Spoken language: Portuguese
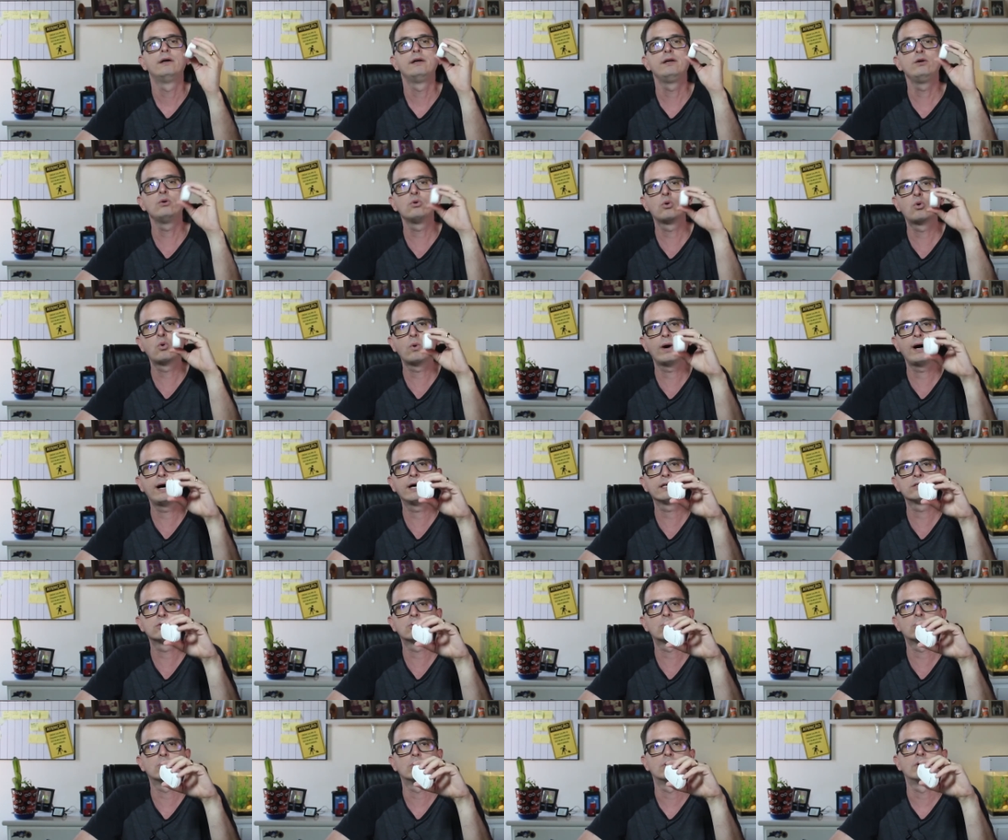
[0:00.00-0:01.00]
E o
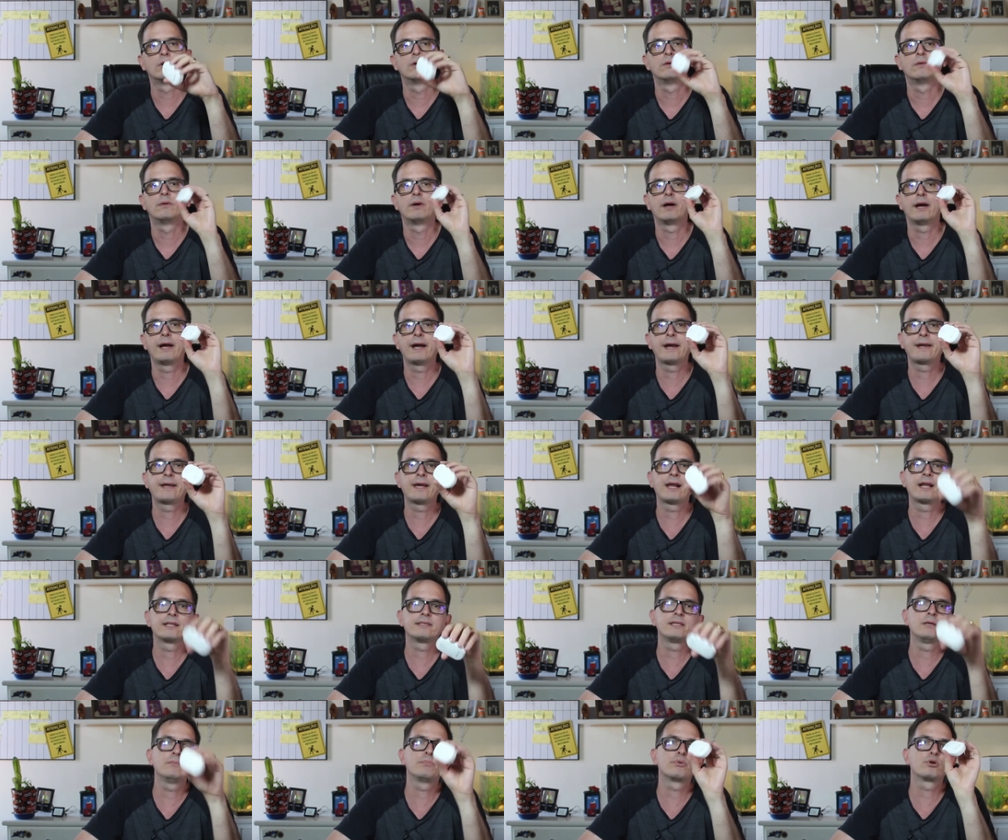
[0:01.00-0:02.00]
4 é que
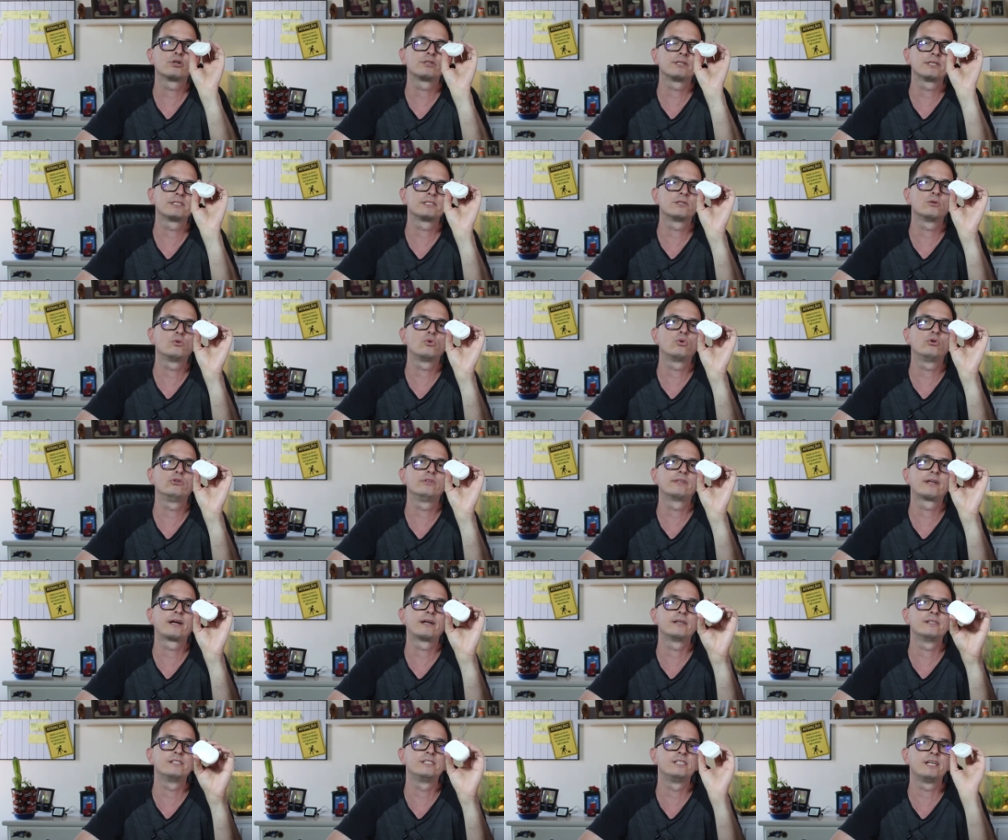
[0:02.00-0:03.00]
ela tem proteção
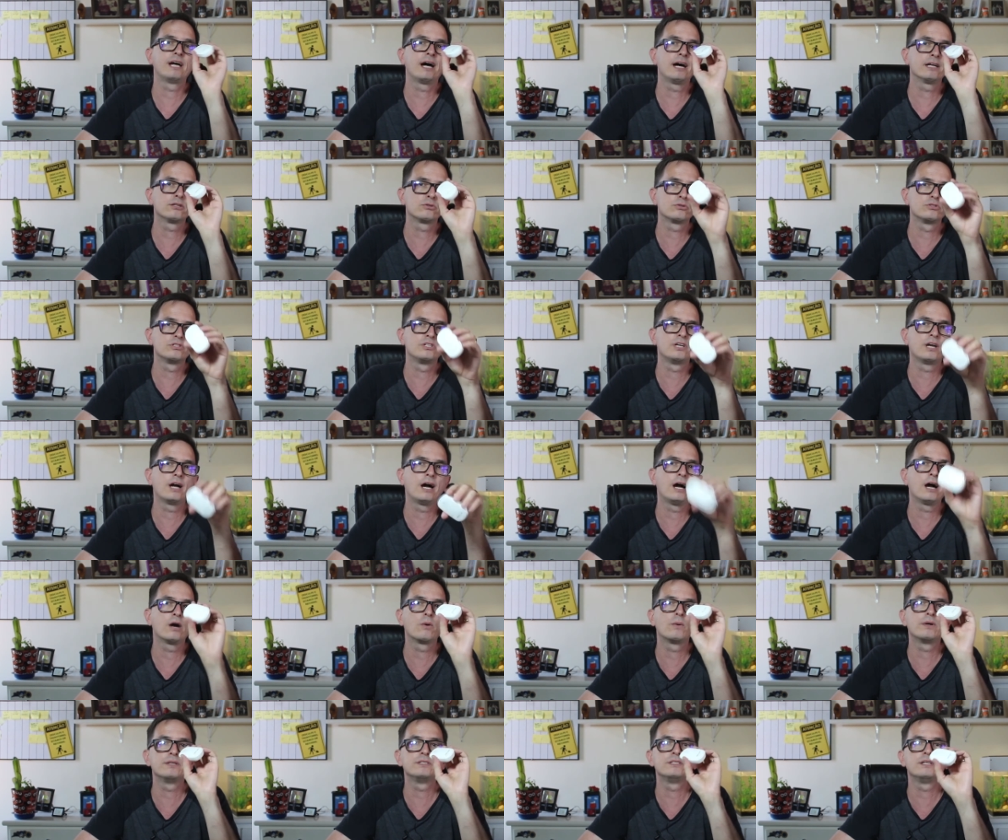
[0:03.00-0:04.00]
contra jatos de
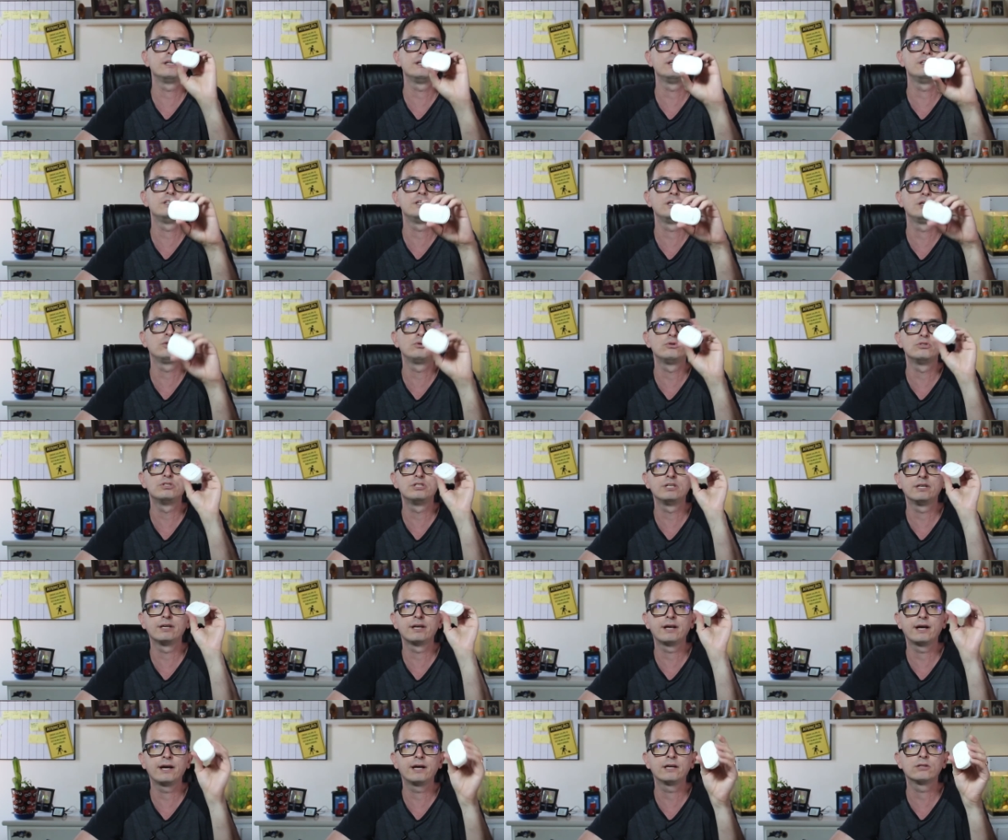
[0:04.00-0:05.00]
água dirigido
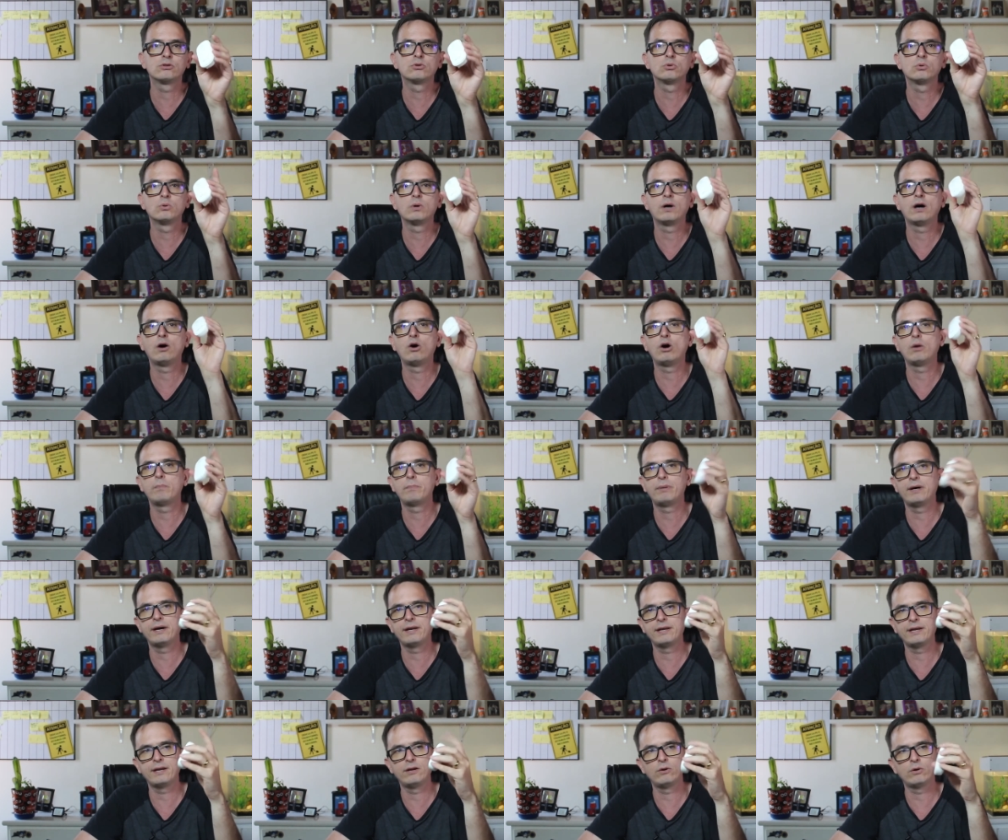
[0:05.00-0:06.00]
direto ao
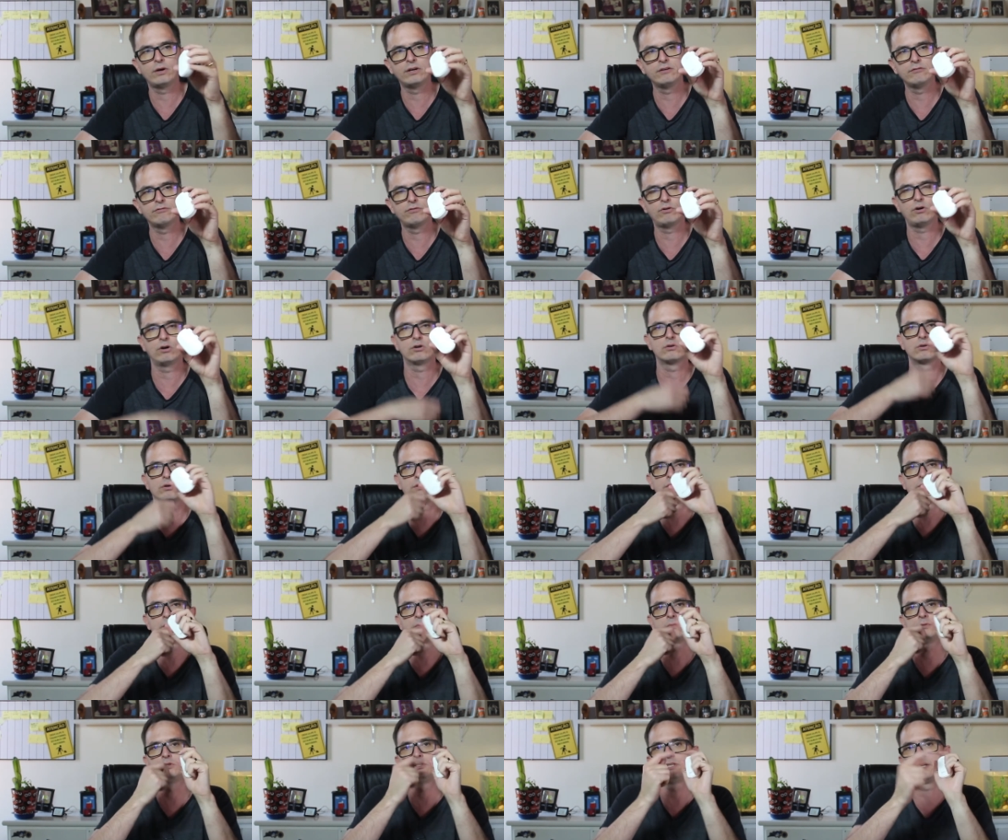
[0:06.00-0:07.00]
aparelho, a
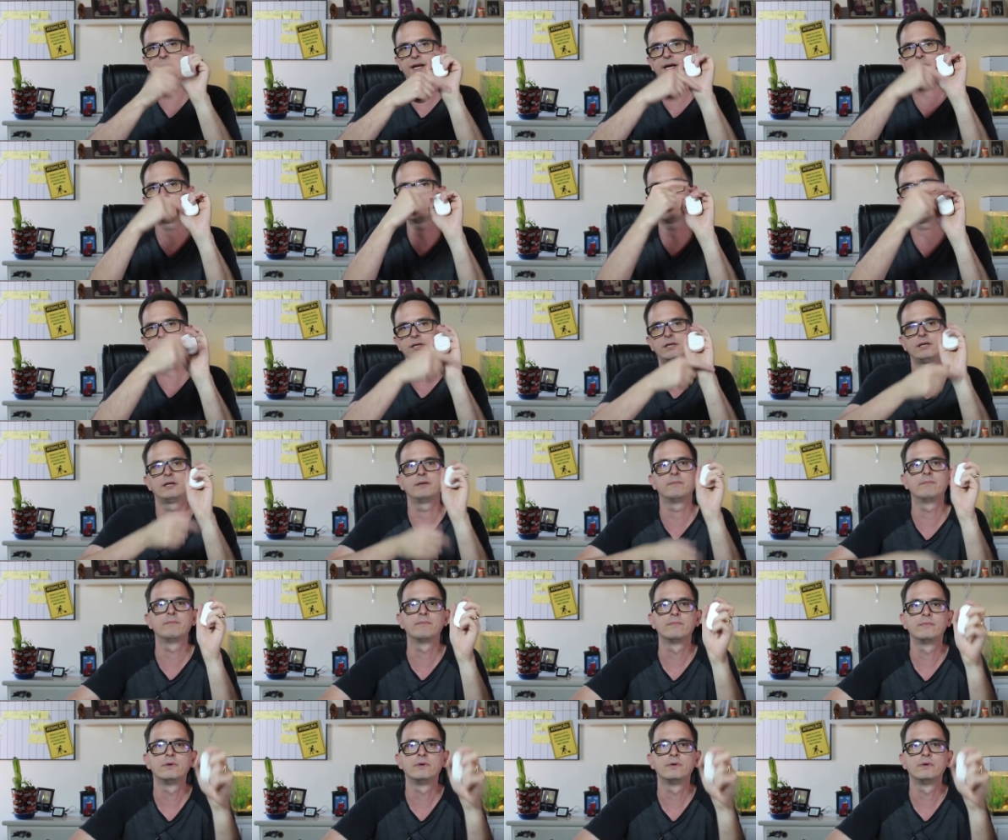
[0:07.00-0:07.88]
invólucro, direto aqui,